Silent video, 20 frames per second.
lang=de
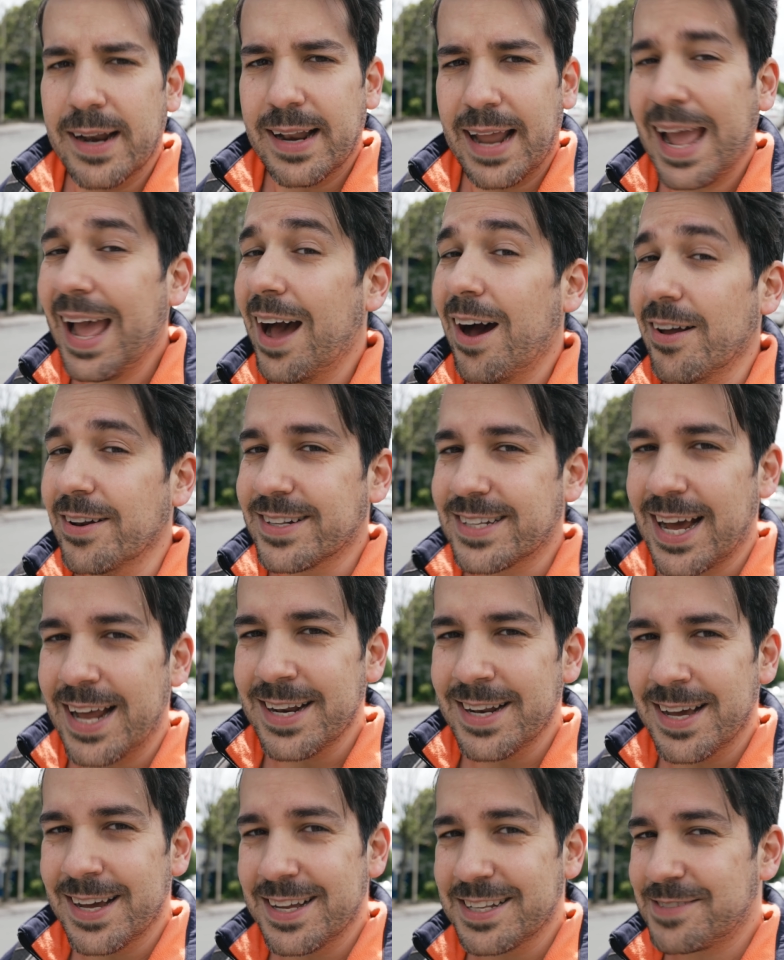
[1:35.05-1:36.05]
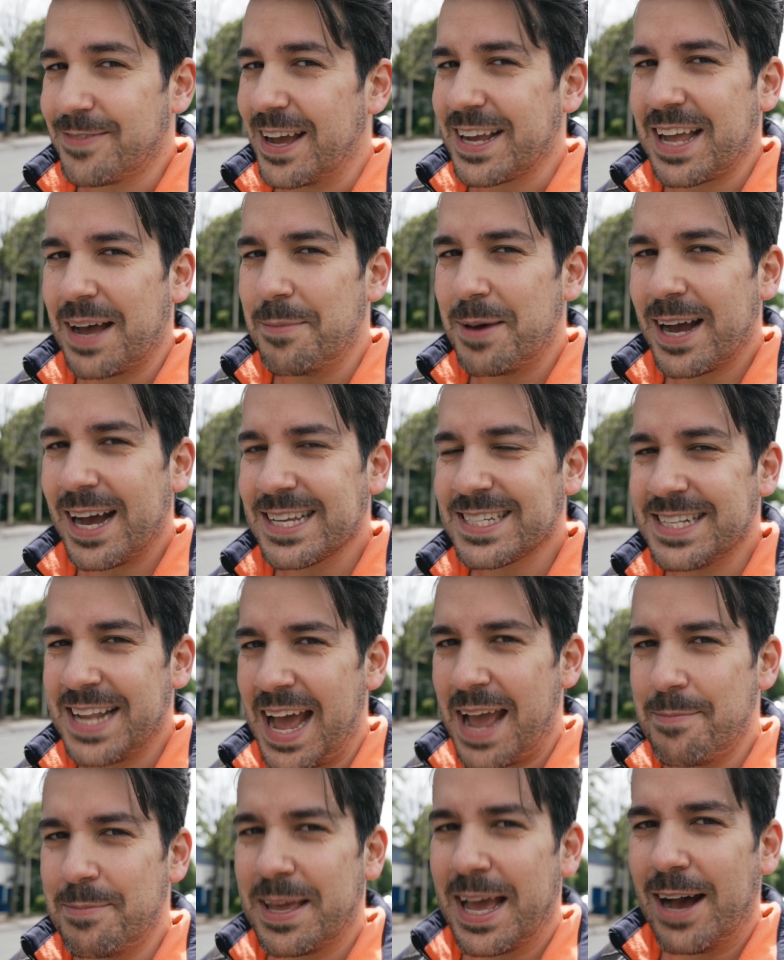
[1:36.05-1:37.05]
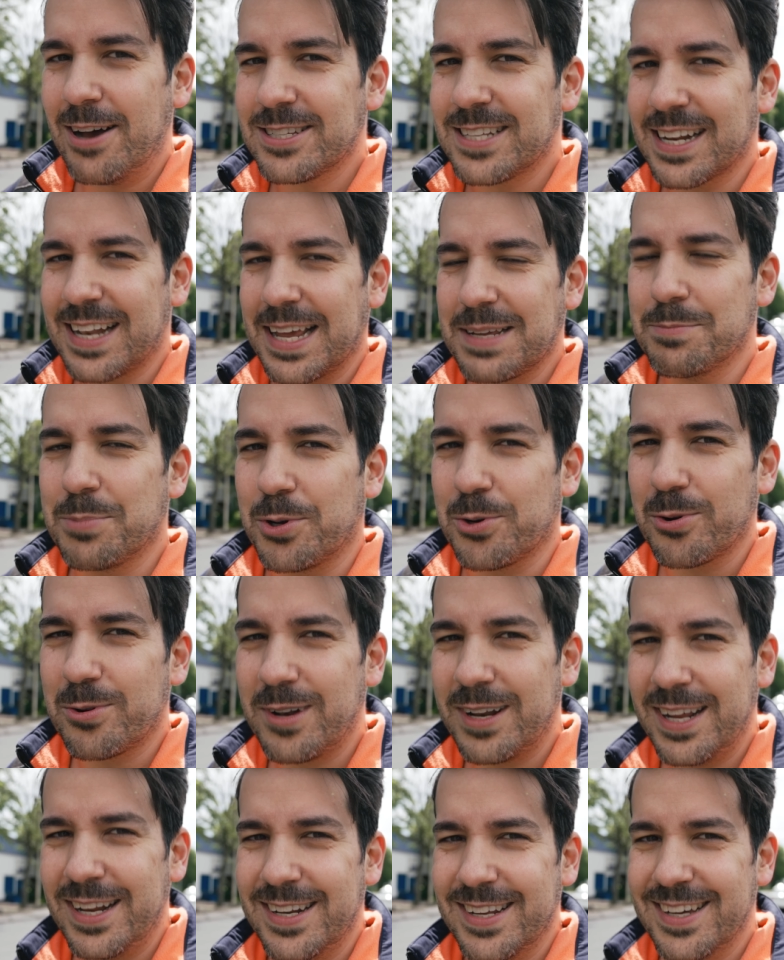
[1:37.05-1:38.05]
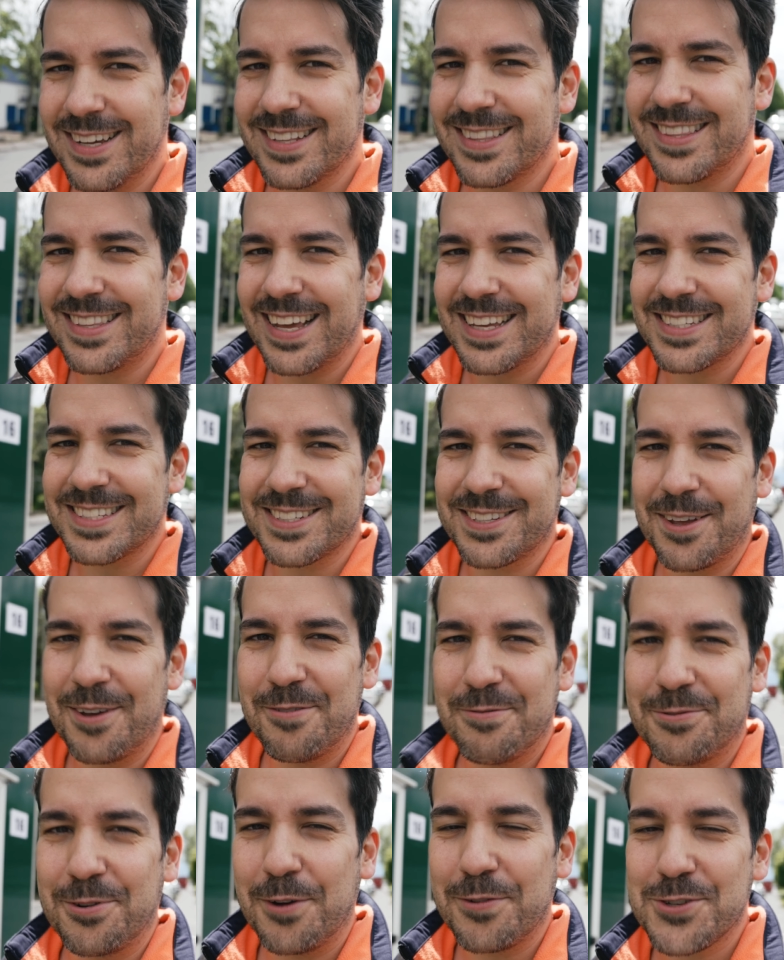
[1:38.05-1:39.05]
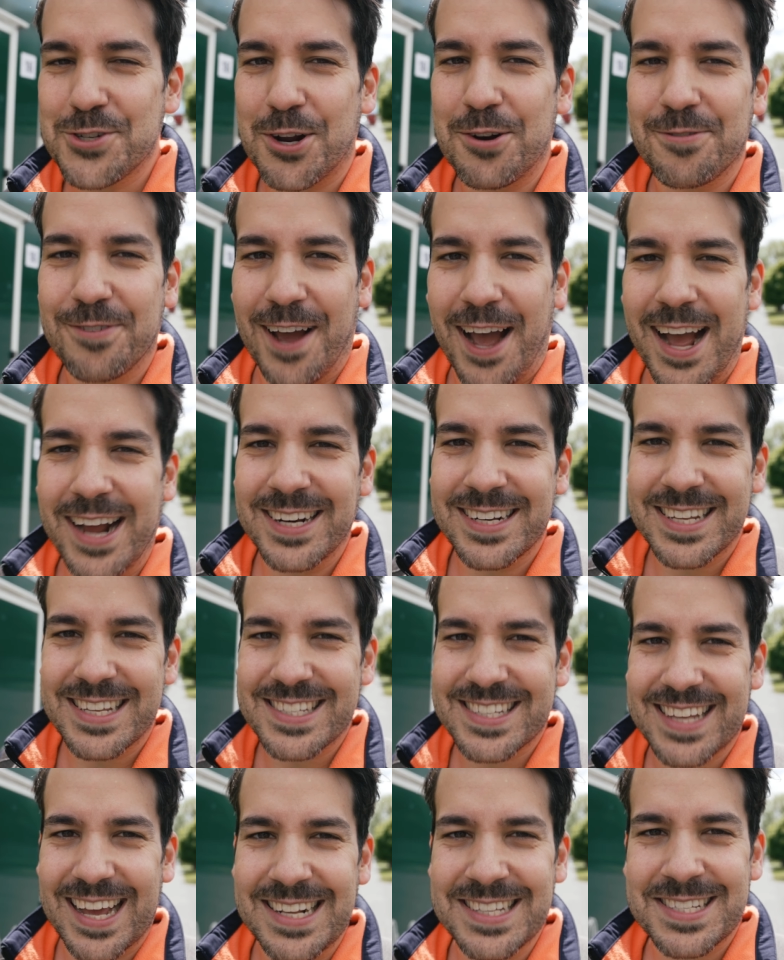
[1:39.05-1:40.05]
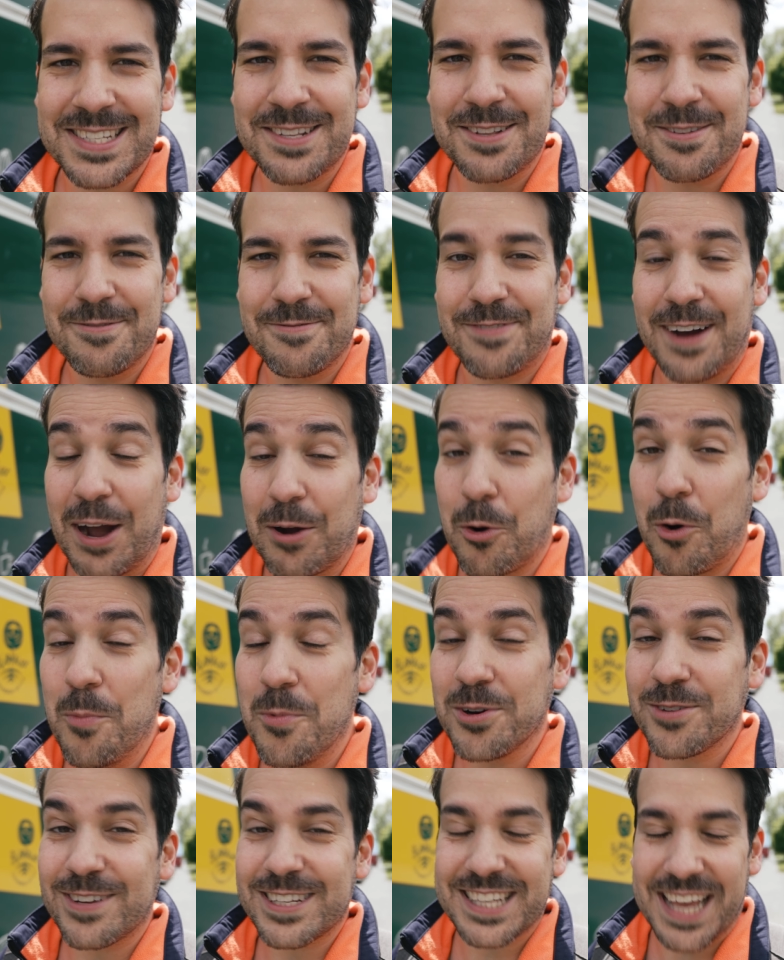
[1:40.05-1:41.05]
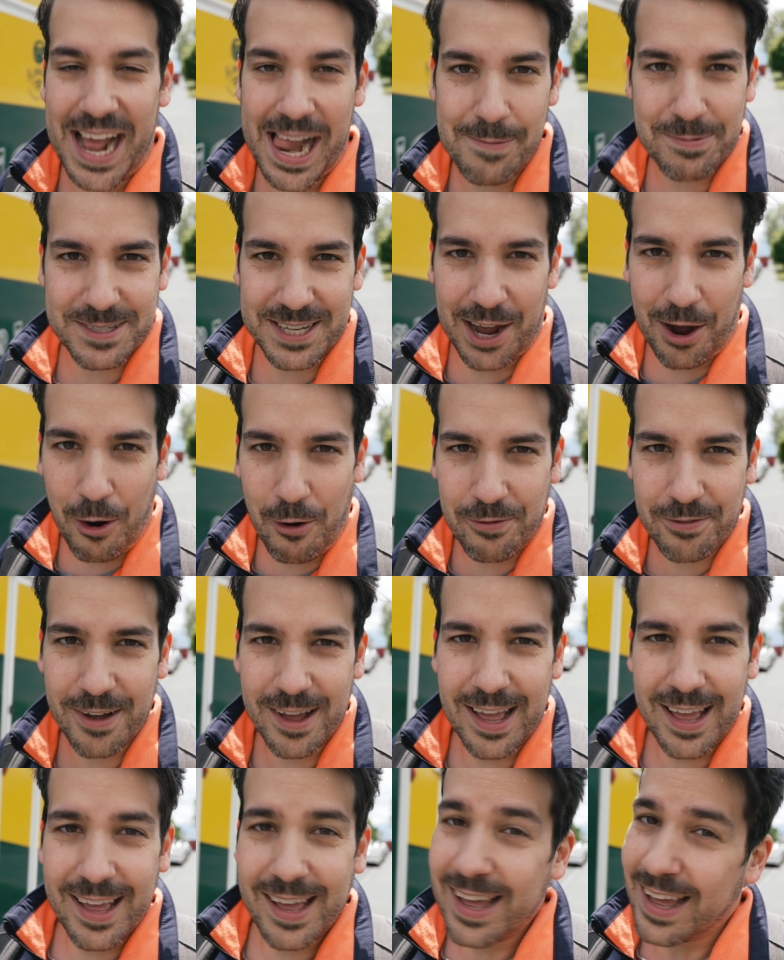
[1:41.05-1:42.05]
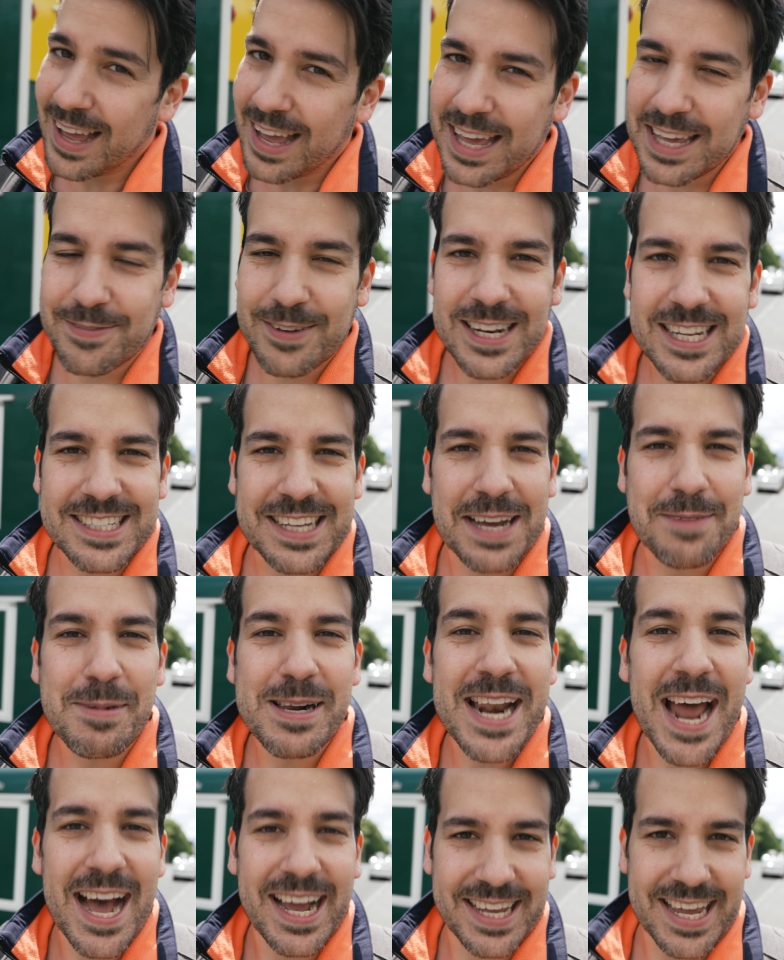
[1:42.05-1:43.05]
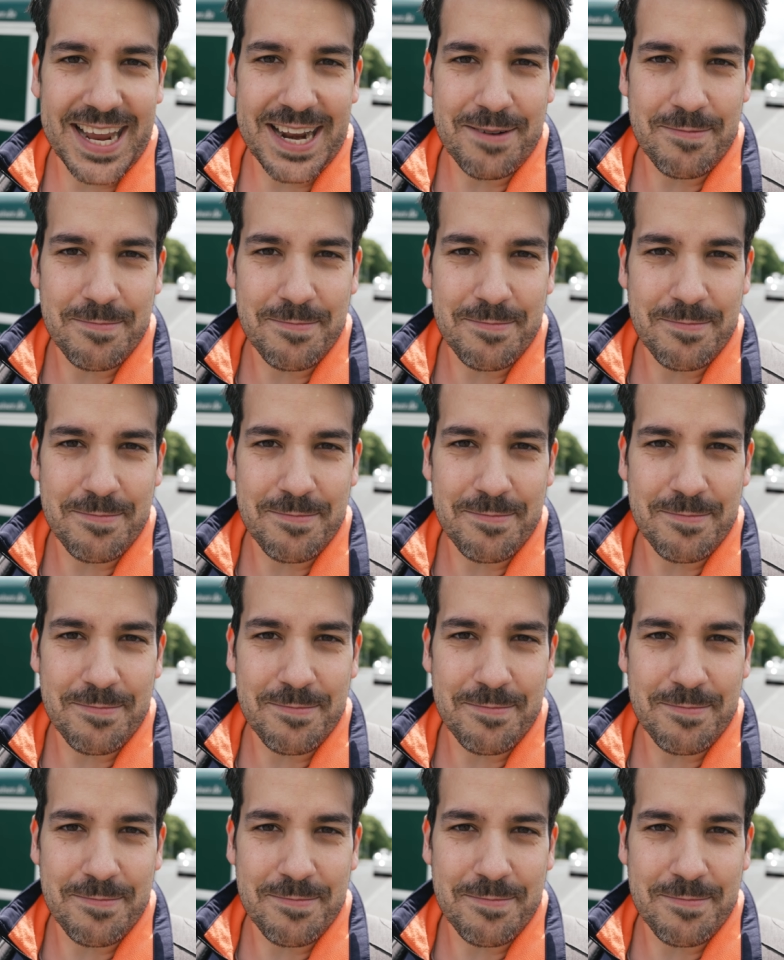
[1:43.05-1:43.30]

Naja, und dann äh, zwei Kameras in einem Jahr aus der gleichen Produktlinie, das äh, wirft schon Fragen des ganzen Warum und Weshalbs auf. Ich werde der Sache mal nachgehen.